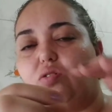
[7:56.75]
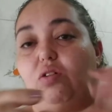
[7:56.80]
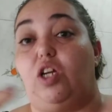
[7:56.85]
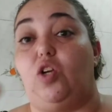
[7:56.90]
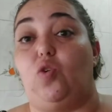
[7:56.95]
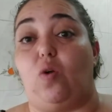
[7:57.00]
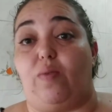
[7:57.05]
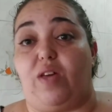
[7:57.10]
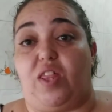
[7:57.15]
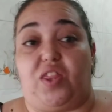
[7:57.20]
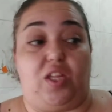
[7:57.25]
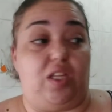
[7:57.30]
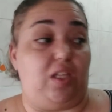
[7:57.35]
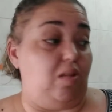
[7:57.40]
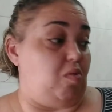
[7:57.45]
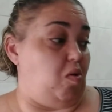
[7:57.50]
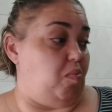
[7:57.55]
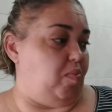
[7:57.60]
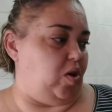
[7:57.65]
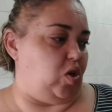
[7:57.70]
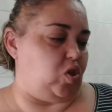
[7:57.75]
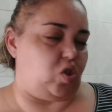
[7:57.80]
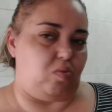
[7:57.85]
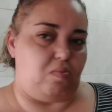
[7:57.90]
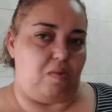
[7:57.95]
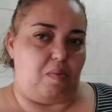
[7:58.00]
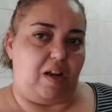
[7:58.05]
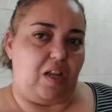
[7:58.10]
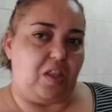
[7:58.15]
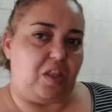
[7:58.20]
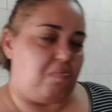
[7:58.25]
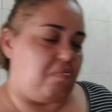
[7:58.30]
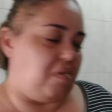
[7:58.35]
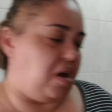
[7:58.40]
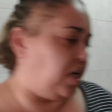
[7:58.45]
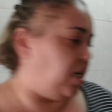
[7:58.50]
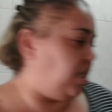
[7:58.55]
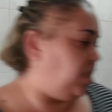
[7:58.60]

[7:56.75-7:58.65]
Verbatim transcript: Y 9 céntimos, pero estos me parece más